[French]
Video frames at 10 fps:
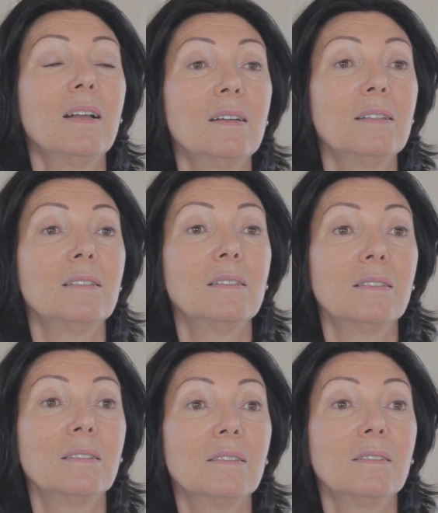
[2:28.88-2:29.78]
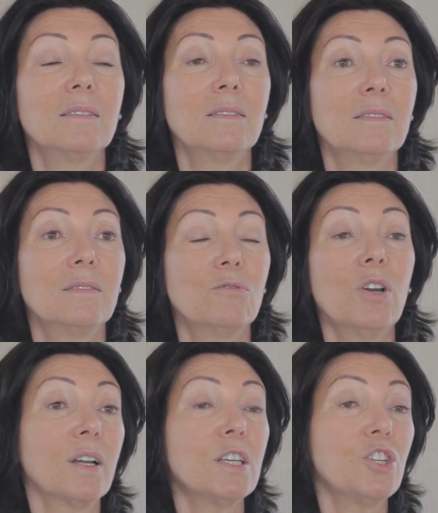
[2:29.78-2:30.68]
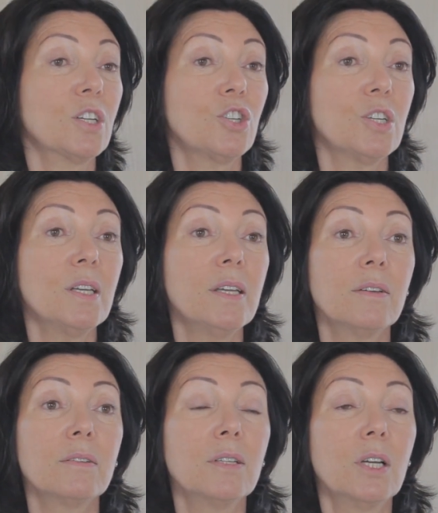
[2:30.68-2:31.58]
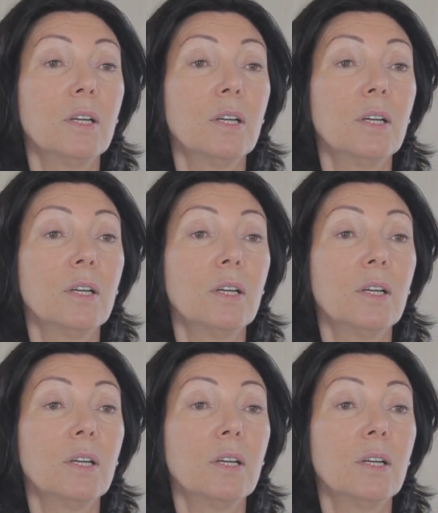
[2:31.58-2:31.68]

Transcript: euh, voilà, qui cherchaient euh,